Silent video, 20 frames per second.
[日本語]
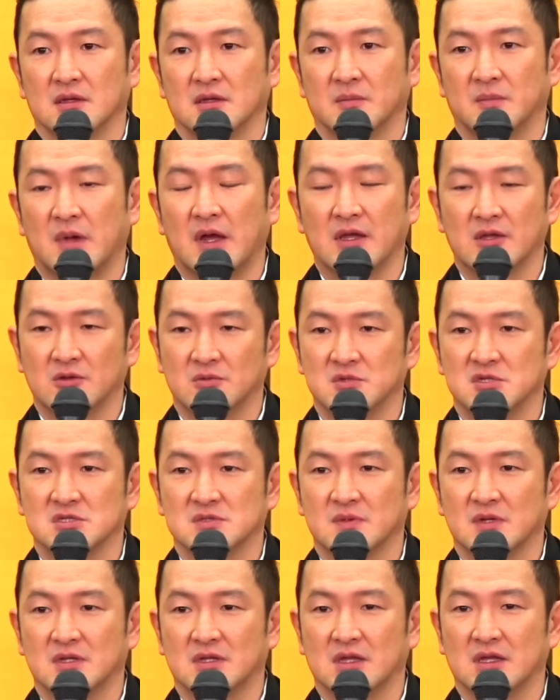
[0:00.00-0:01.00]
前を見つ
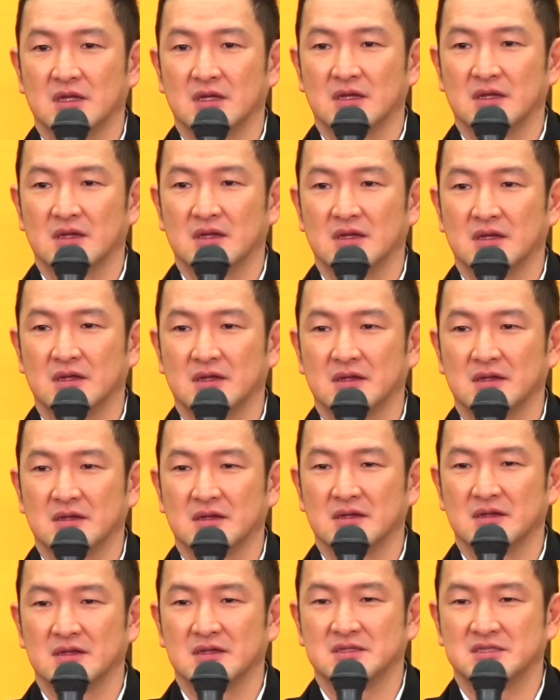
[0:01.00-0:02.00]
めて
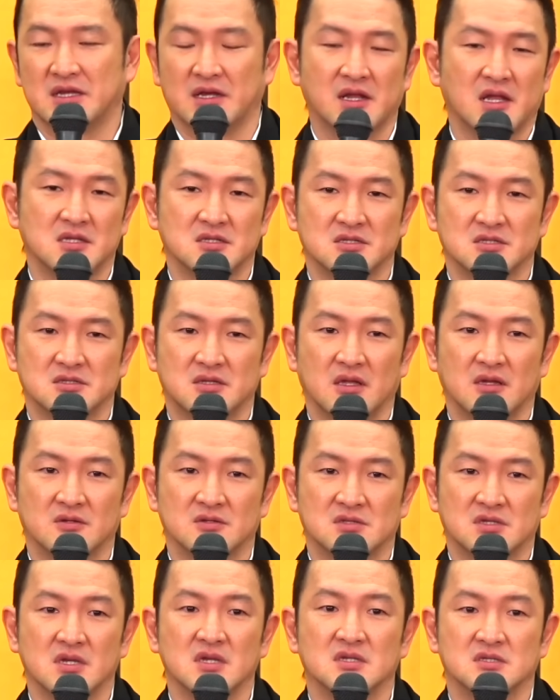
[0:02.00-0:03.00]
チャレンジしていく
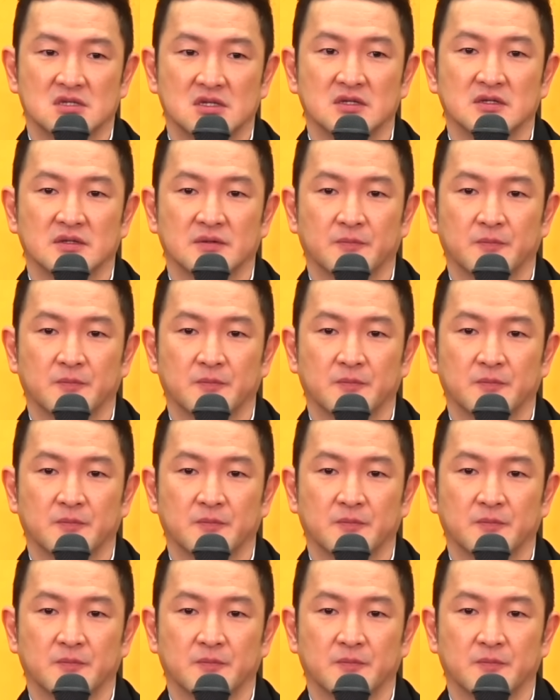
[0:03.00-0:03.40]
精神